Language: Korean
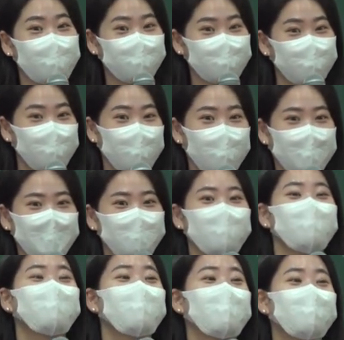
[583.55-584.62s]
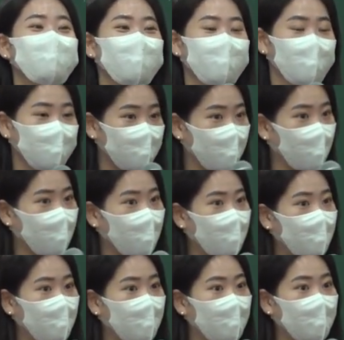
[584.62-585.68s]
그래서 막 전도 살았어 이렇게 하더라고.
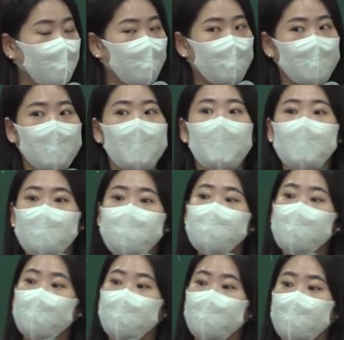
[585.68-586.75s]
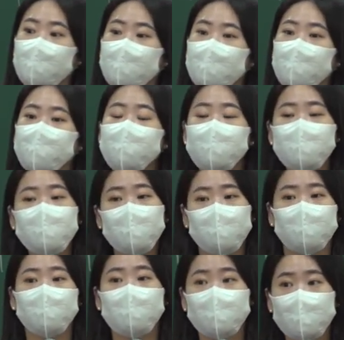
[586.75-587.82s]
근데
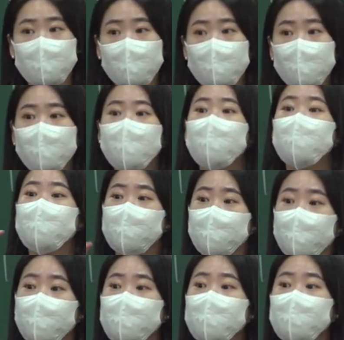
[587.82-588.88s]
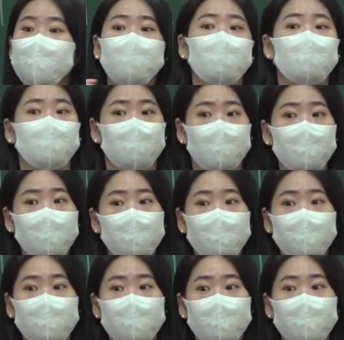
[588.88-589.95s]
불신자도 그렇게 생각하고 우리 교인들도 그렇게 생각해요.
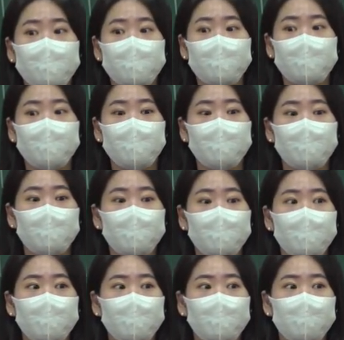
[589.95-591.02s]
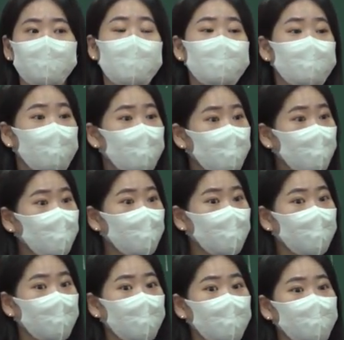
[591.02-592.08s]
내 딸이
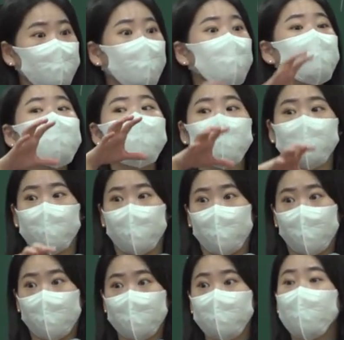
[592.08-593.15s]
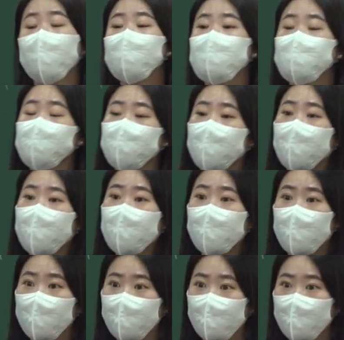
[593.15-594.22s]
좋은 집에 좋은 집이
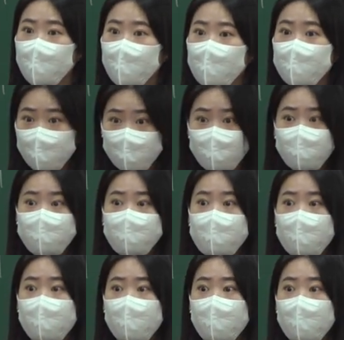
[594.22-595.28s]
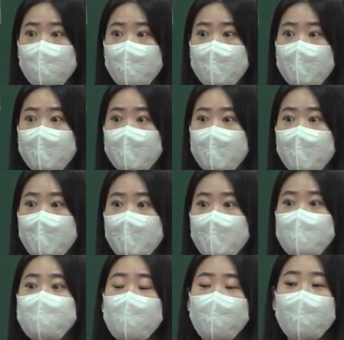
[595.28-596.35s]
뭐예요? 너 궁금해.
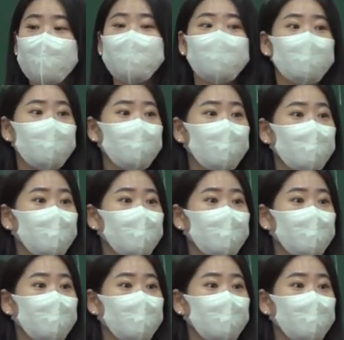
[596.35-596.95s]
내 아들이